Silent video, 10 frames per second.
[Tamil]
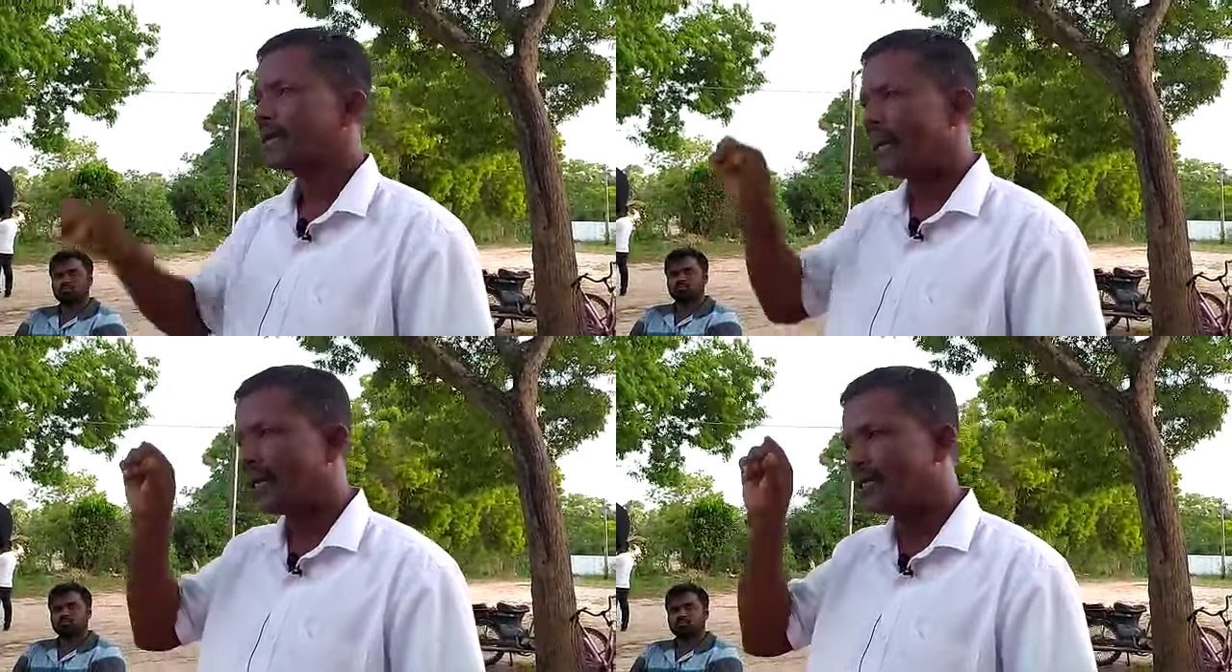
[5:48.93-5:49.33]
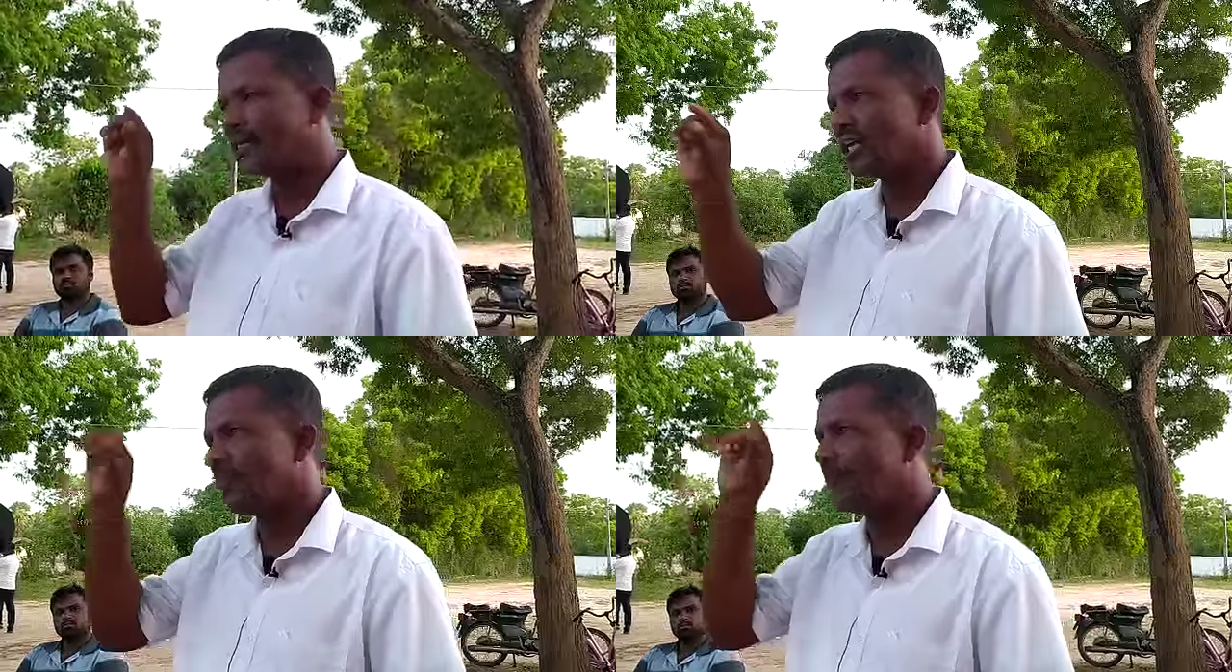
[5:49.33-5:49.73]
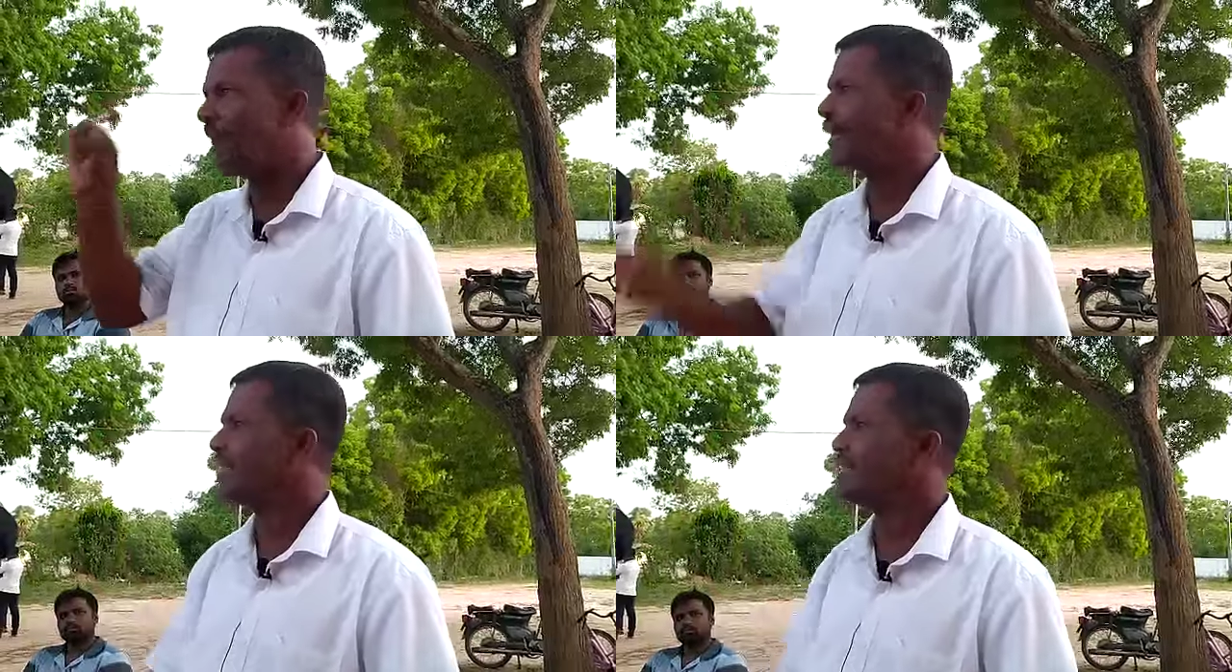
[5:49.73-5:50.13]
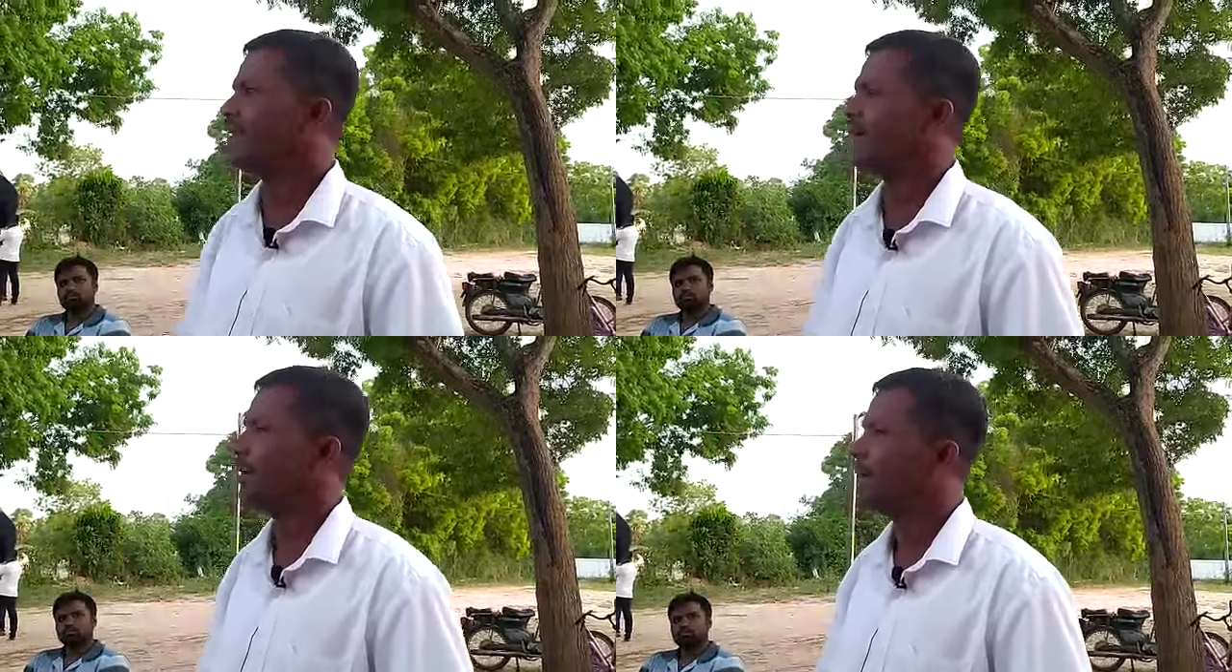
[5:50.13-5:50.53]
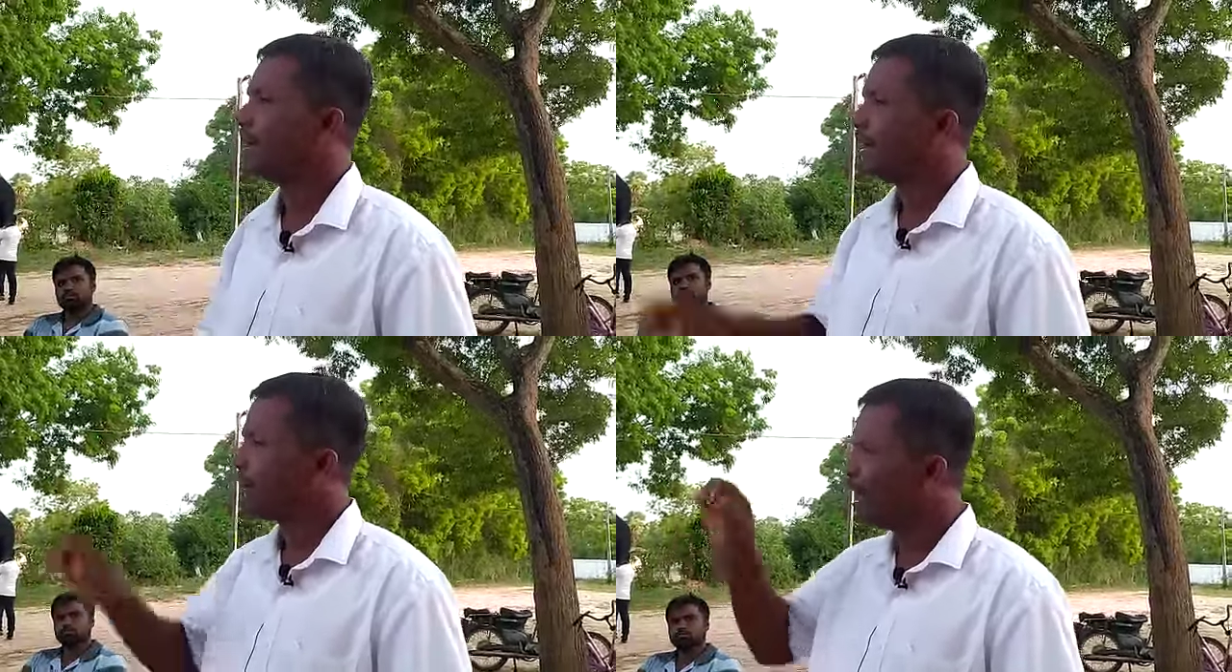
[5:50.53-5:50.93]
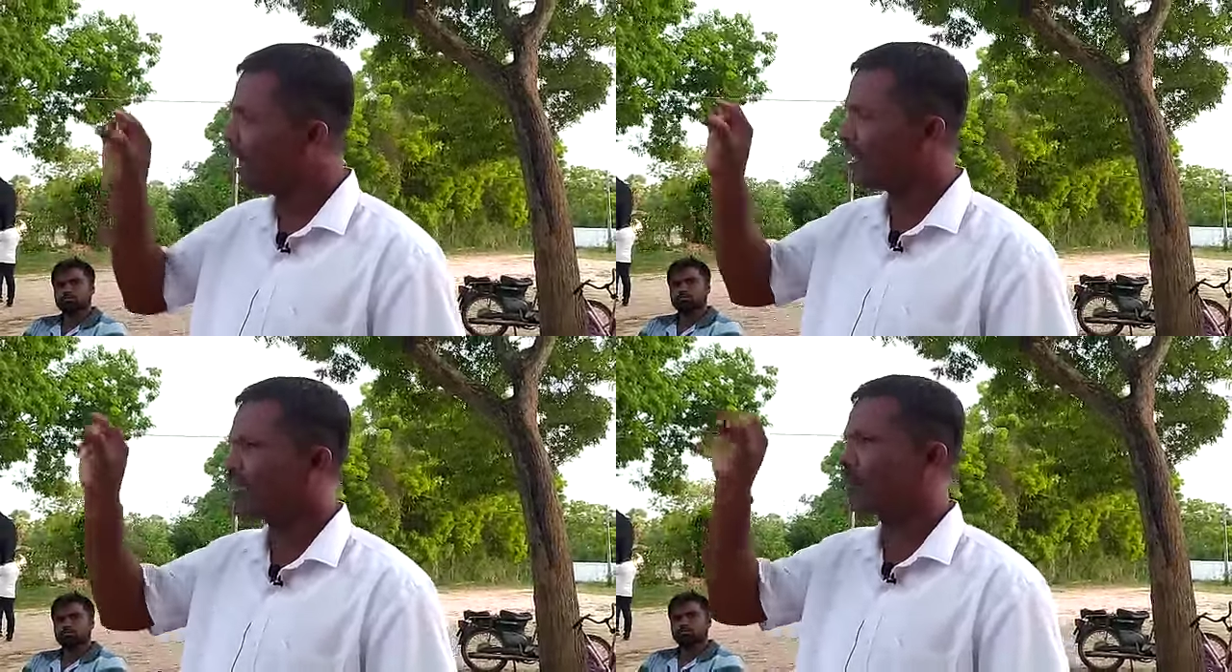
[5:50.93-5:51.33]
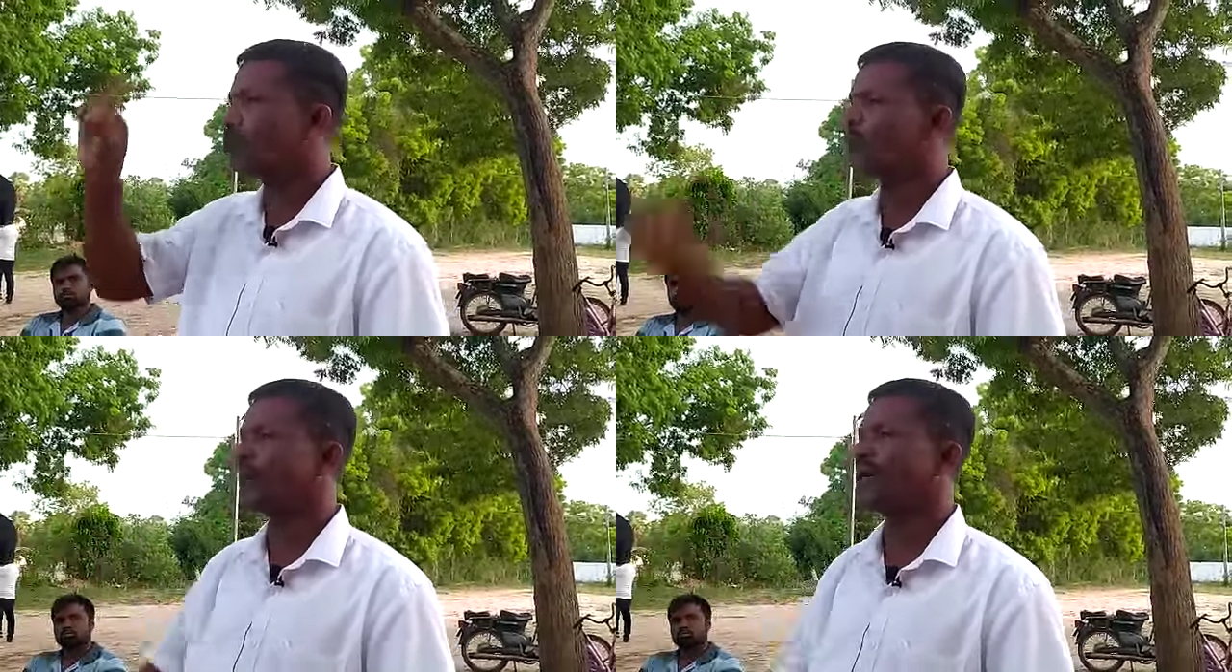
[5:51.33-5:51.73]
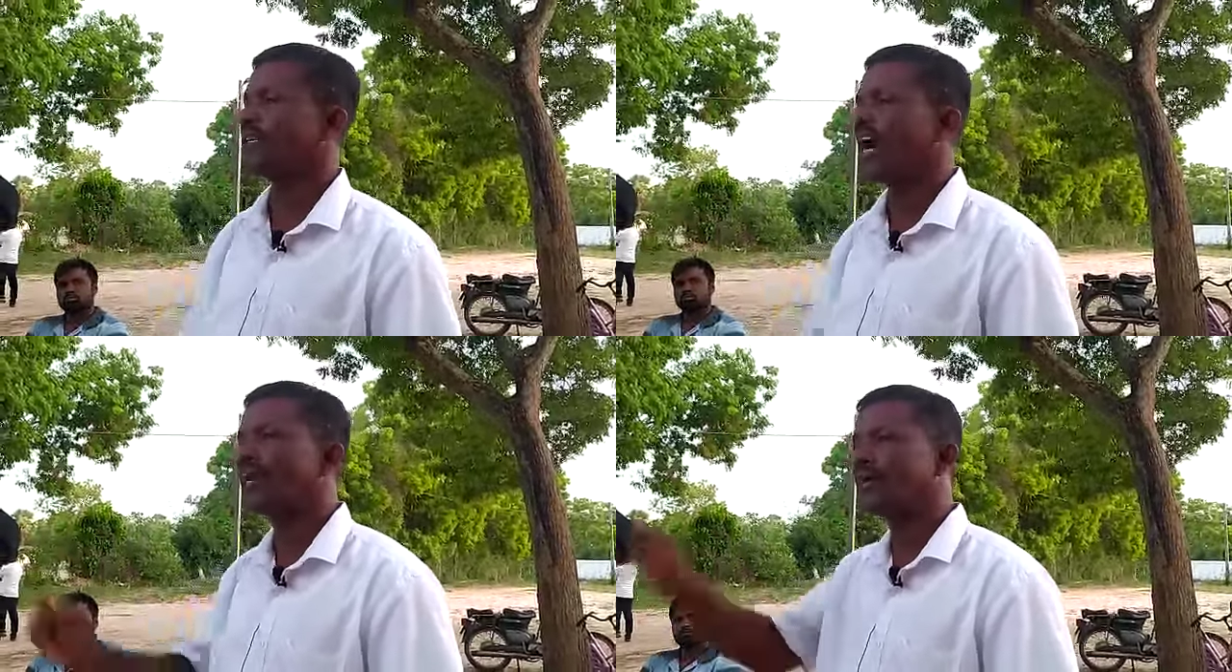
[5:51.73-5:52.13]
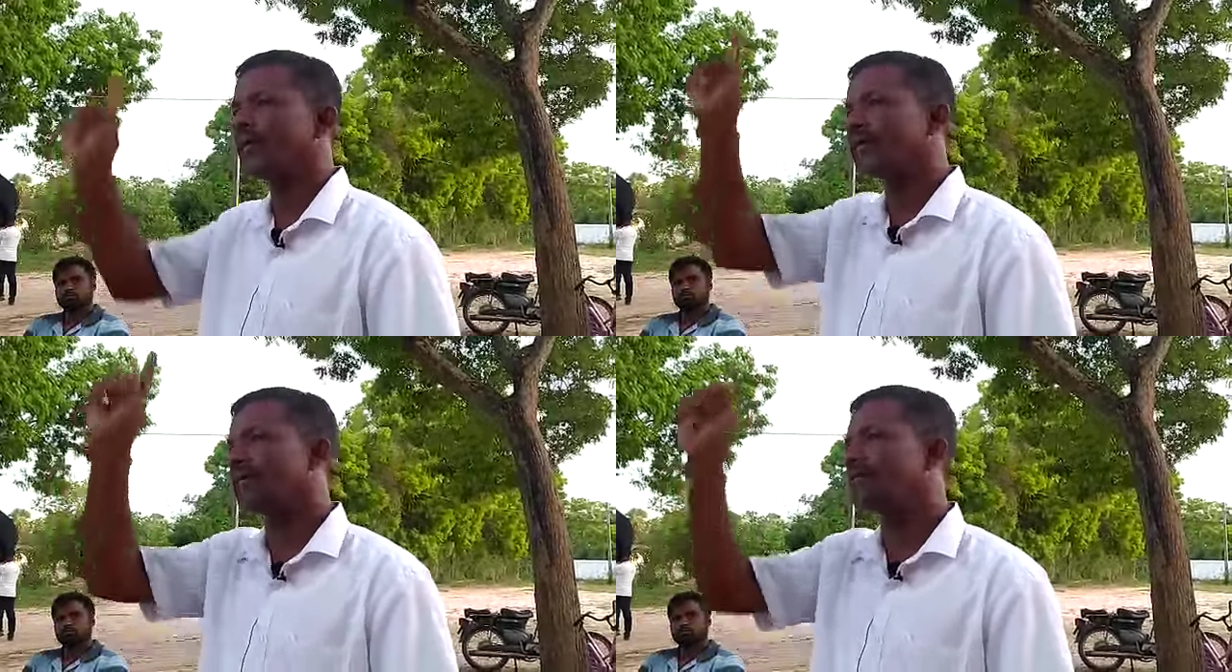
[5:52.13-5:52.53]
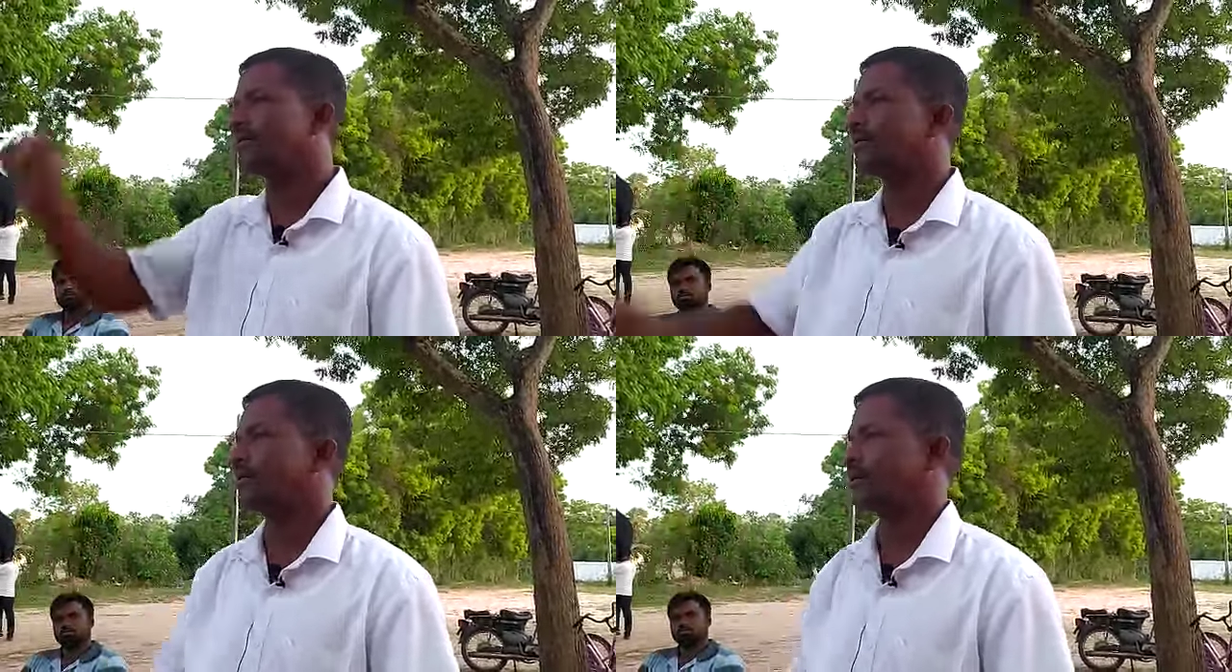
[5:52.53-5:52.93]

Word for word: இந்த அரசு தரப்பில் இருந்த மாகாண சபை உறுப்பினர் யாருமே அதற்கு எதிர்த்து